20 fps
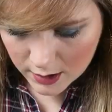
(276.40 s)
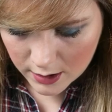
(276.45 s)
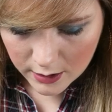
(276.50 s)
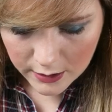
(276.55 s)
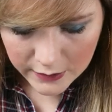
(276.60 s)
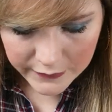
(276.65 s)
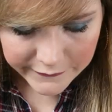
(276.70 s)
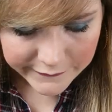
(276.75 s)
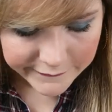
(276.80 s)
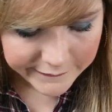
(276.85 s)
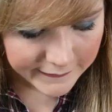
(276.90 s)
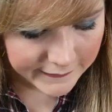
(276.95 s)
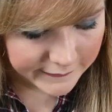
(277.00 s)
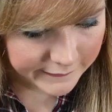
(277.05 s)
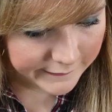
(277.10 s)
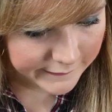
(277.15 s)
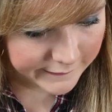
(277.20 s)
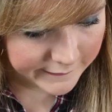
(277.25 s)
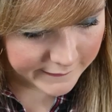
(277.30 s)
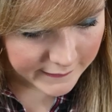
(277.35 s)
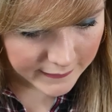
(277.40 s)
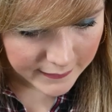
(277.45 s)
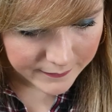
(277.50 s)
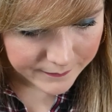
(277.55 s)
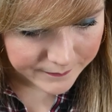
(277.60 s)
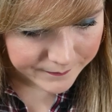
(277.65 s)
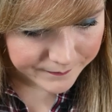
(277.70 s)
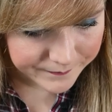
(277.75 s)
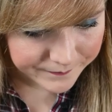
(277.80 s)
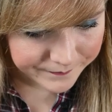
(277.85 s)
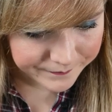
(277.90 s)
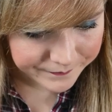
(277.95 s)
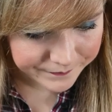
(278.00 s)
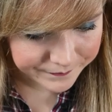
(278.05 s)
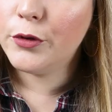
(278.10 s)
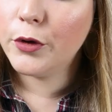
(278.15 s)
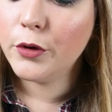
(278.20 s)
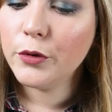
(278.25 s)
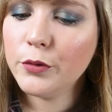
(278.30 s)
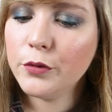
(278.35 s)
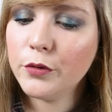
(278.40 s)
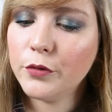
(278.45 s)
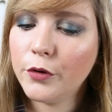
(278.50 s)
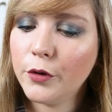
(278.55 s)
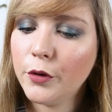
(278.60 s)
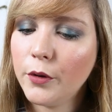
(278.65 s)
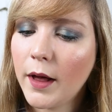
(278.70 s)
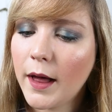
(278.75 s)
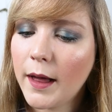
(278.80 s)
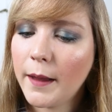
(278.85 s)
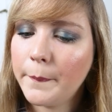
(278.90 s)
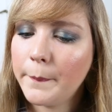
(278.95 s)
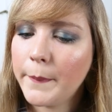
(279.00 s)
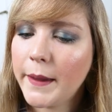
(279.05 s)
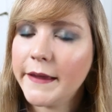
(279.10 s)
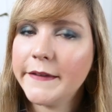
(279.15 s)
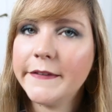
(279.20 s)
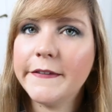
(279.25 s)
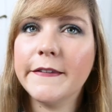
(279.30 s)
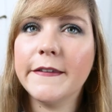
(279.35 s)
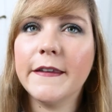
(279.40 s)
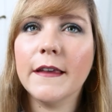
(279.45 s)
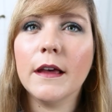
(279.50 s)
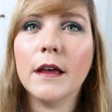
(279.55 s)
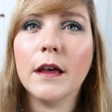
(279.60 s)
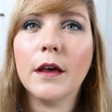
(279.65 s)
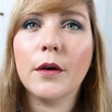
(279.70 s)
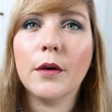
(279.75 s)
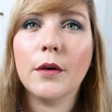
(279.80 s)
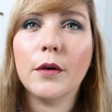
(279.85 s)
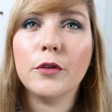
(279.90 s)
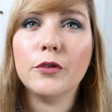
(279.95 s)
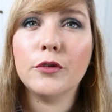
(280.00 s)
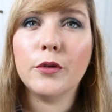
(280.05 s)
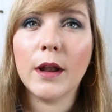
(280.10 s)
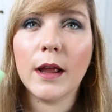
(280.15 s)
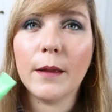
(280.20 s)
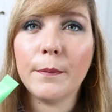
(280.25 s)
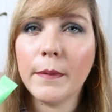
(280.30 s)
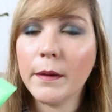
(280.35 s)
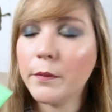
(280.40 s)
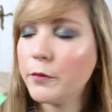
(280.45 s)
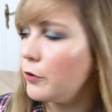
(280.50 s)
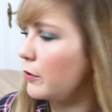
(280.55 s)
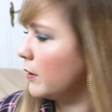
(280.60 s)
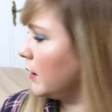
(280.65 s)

6 euh, De nouveau un masque euh, de la même